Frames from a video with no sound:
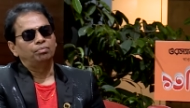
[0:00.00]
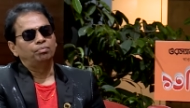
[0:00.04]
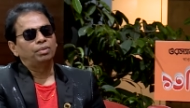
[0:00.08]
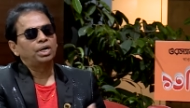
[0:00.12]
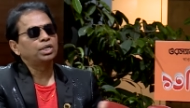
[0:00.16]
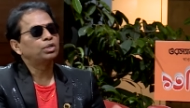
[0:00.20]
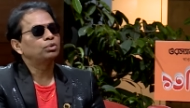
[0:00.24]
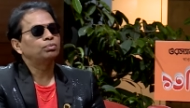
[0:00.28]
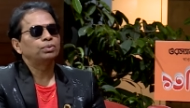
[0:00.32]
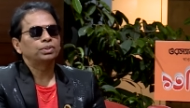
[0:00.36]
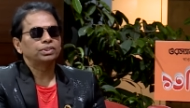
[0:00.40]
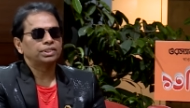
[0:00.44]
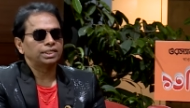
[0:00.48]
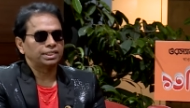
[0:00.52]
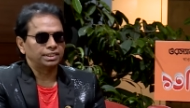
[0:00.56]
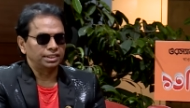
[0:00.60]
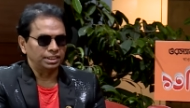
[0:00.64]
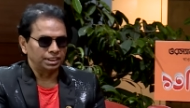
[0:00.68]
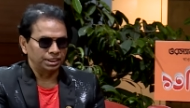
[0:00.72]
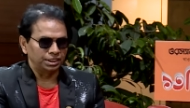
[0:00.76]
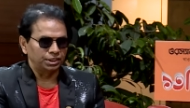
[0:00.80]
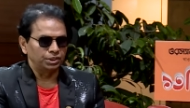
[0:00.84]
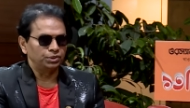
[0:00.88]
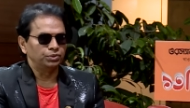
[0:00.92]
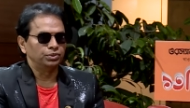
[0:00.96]
মানবতার
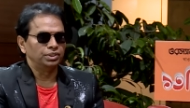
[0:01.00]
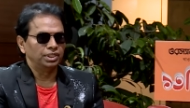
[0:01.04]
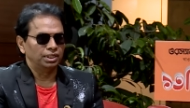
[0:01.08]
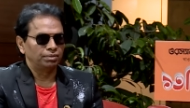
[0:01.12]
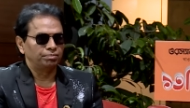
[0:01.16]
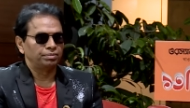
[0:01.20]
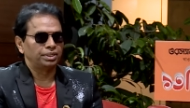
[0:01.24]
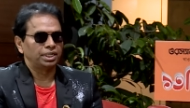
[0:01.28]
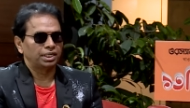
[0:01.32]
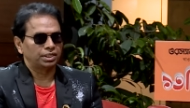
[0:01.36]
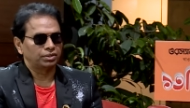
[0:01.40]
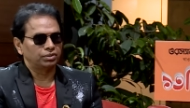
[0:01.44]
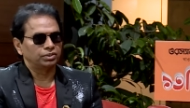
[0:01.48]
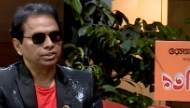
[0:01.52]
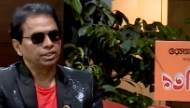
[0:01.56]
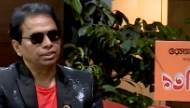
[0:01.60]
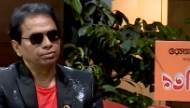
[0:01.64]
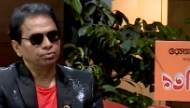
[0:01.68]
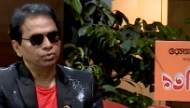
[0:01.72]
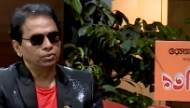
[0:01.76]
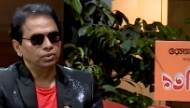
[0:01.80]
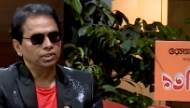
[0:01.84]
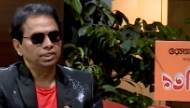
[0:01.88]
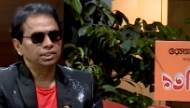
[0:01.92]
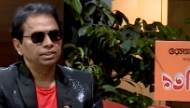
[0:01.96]
দেশ যদি আমরা এক কথায়
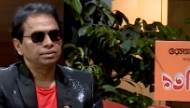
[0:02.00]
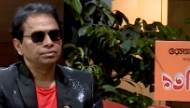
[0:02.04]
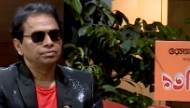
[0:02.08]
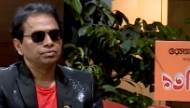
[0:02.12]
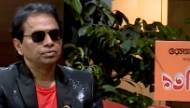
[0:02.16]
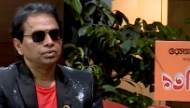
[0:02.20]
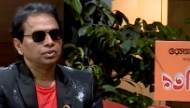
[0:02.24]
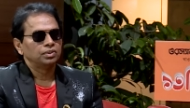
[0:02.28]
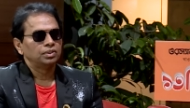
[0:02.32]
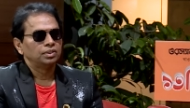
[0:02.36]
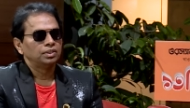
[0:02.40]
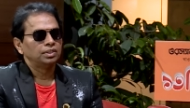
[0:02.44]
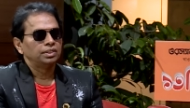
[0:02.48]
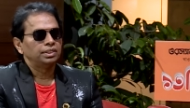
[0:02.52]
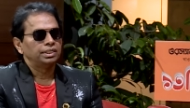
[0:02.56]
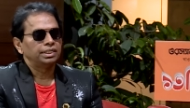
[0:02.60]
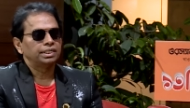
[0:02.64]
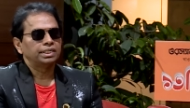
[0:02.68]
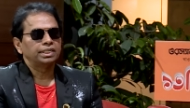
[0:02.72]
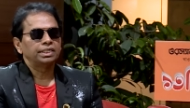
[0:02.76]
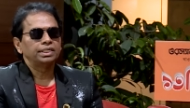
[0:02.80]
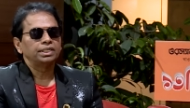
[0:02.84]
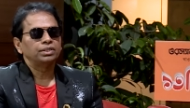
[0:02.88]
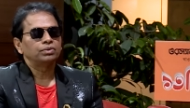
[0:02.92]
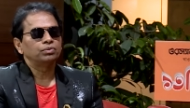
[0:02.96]
বলি
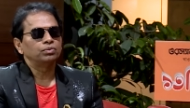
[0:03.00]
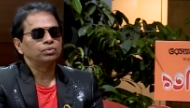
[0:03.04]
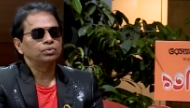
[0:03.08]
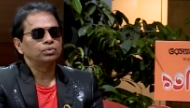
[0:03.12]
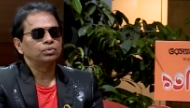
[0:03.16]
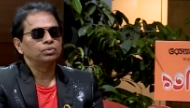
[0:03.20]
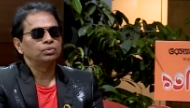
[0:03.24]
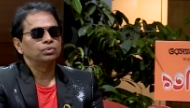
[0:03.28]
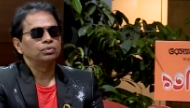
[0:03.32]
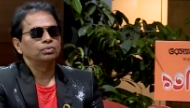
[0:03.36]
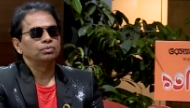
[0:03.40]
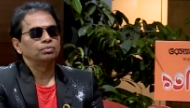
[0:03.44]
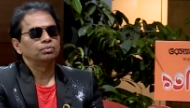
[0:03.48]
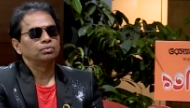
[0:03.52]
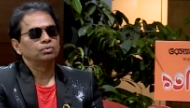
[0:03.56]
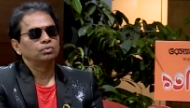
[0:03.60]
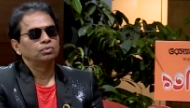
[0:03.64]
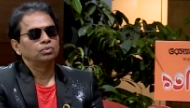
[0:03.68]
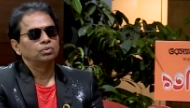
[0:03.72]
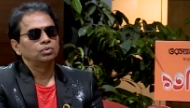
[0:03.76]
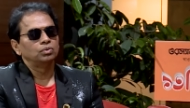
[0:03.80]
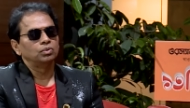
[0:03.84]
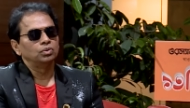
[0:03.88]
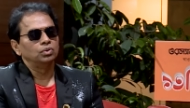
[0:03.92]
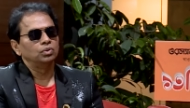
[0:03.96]
এখানে কোনো
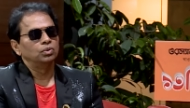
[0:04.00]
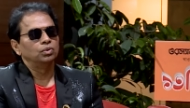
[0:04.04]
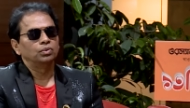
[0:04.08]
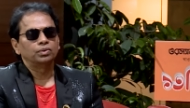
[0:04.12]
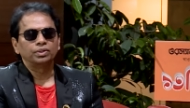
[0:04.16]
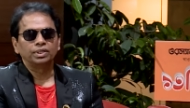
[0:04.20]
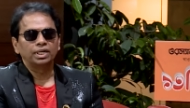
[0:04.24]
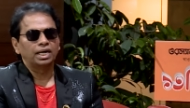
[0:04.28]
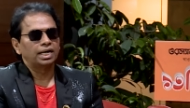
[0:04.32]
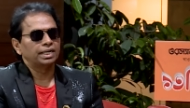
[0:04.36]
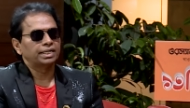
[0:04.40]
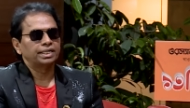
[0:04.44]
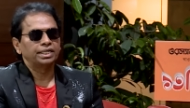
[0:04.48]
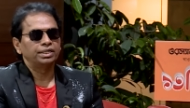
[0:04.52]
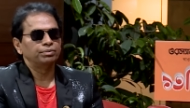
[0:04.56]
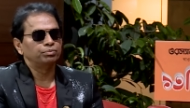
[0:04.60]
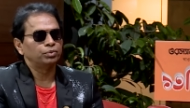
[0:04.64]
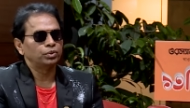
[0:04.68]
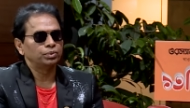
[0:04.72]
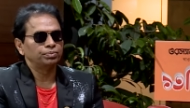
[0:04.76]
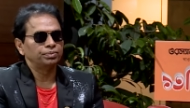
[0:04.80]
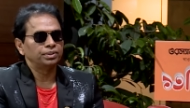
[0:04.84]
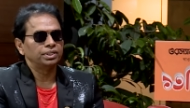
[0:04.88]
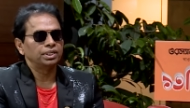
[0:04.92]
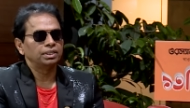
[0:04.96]
লোক না খেয়ে
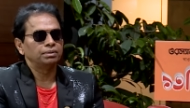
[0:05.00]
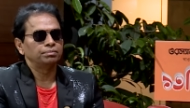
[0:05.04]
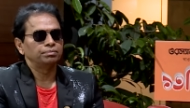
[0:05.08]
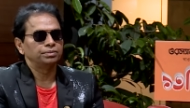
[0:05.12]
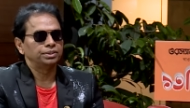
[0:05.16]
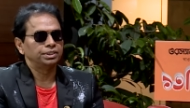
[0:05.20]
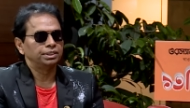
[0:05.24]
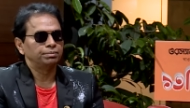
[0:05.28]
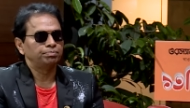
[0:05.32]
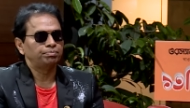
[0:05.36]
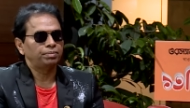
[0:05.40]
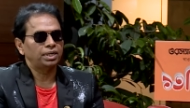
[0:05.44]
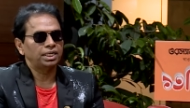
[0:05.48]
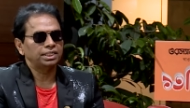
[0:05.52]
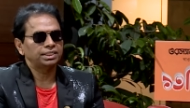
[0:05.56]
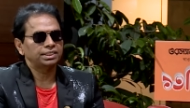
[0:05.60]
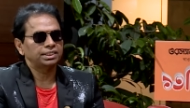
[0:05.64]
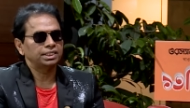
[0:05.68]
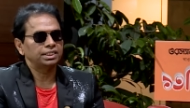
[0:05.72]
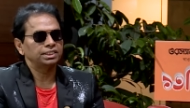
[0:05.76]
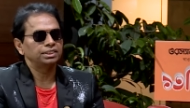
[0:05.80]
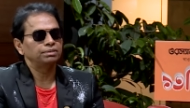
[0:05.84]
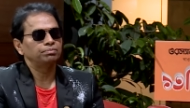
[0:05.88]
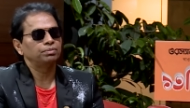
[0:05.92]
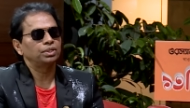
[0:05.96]
মরবে না যে
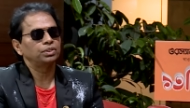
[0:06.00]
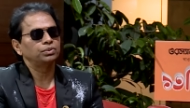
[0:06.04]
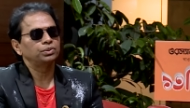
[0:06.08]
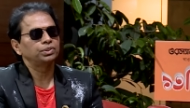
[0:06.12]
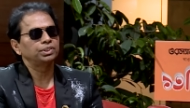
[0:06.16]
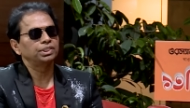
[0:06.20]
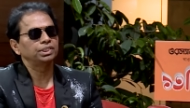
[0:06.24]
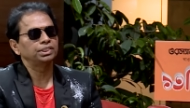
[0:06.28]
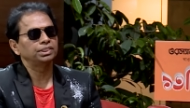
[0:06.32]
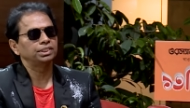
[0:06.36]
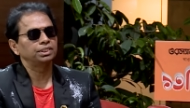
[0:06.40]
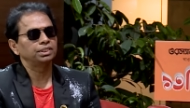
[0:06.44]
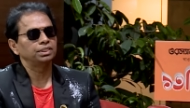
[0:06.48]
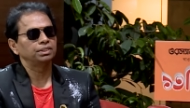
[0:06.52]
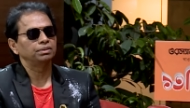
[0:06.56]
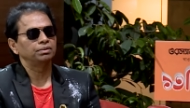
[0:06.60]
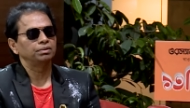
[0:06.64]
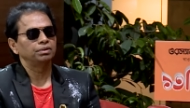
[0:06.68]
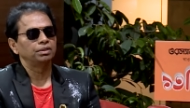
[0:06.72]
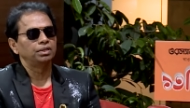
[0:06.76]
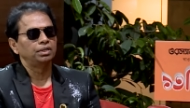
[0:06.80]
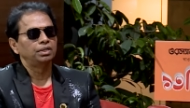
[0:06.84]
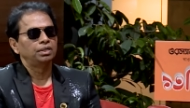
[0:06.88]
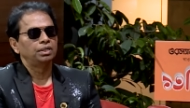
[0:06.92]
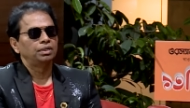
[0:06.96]
পাঁচটা যে মানুষের যে
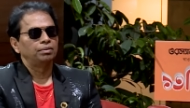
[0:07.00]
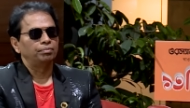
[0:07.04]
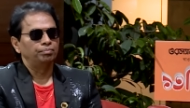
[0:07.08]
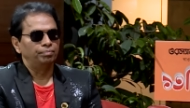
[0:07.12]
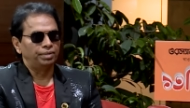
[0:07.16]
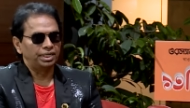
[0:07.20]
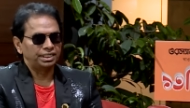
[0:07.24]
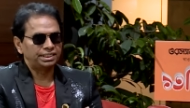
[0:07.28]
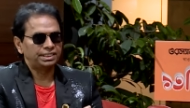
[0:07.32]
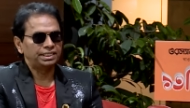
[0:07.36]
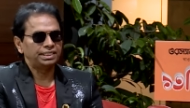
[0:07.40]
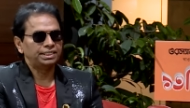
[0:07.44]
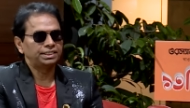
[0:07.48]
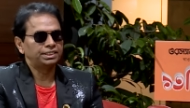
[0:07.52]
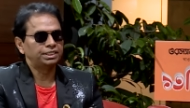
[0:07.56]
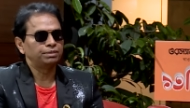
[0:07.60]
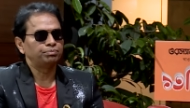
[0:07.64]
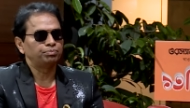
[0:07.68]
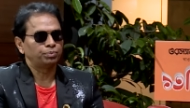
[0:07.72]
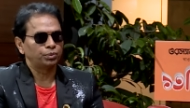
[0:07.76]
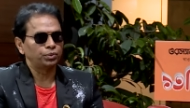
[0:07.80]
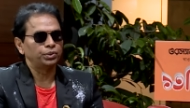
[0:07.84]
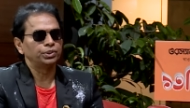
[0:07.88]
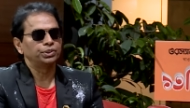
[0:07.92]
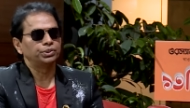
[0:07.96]
বেসিক যে
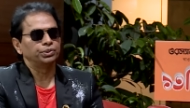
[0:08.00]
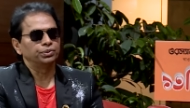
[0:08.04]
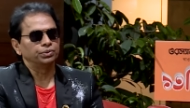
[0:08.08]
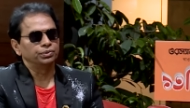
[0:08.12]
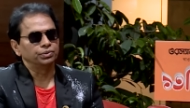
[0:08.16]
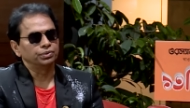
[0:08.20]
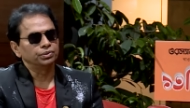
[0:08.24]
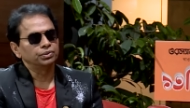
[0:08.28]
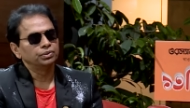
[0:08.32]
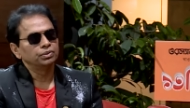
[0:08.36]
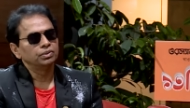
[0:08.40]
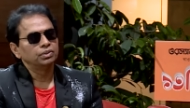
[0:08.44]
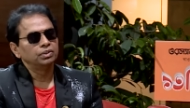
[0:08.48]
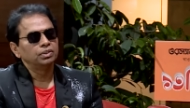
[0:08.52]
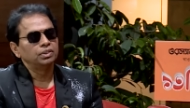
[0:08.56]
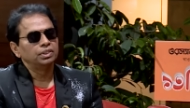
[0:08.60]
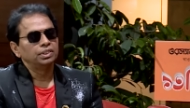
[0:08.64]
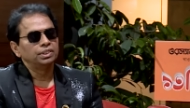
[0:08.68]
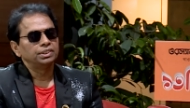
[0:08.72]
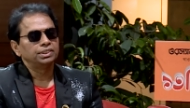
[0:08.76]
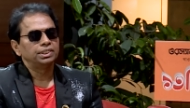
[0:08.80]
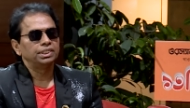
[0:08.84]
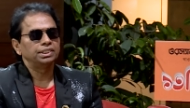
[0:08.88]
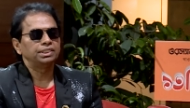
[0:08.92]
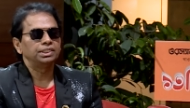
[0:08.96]
প্রয়োজন
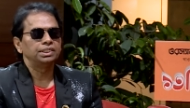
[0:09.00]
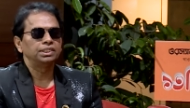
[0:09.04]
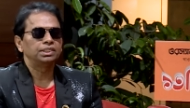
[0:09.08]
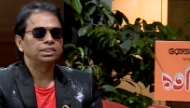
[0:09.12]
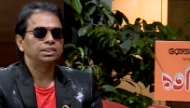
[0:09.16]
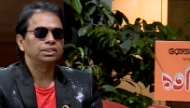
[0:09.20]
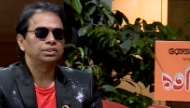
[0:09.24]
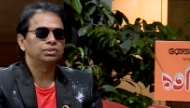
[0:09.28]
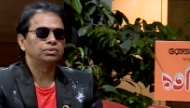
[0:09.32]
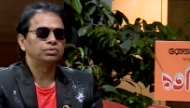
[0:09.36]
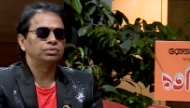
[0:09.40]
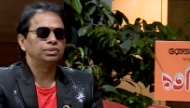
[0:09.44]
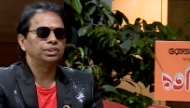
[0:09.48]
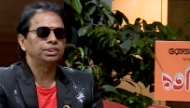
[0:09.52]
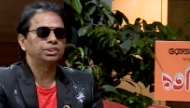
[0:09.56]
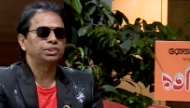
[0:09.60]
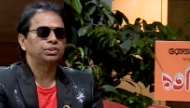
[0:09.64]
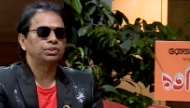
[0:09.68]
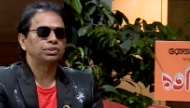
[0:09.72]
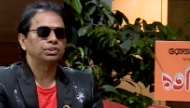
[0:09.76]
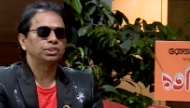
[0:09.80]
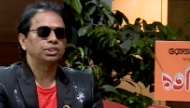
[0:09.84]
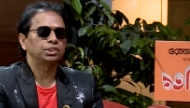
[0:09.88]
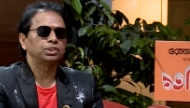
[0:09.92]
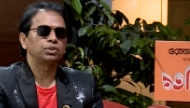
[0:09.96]
সেটির কিন্তু
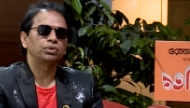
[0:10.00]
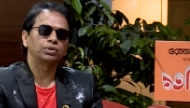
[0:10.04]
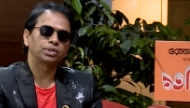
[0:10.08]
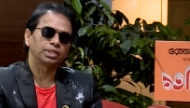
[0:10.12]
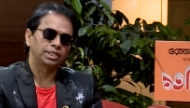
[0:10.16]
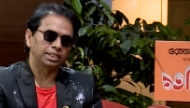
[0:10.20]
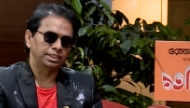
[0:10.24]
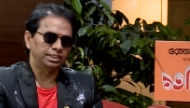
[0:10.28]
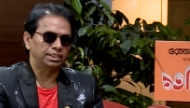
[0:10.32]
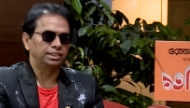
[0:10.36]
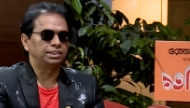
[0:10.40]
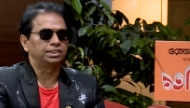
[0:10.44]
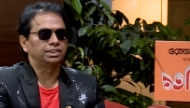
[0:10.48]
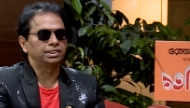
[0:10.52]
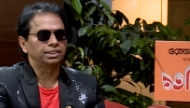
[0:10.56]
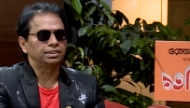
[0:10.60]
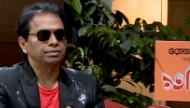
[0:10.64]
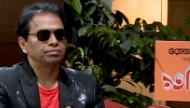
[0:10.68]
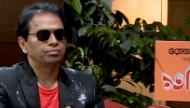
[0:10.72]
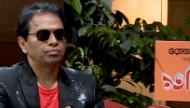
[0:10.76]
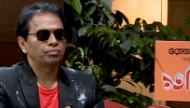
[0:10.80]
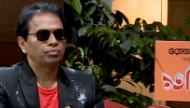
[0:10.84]
নিশ্চয়তা সরকার দিচ্ছে